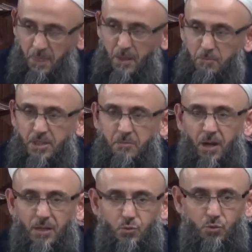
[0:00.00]
Bir
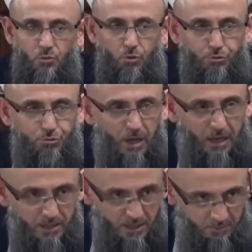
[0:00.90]
mahsulün öşrü
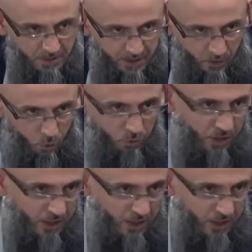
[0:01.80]
ayrılmadan ondan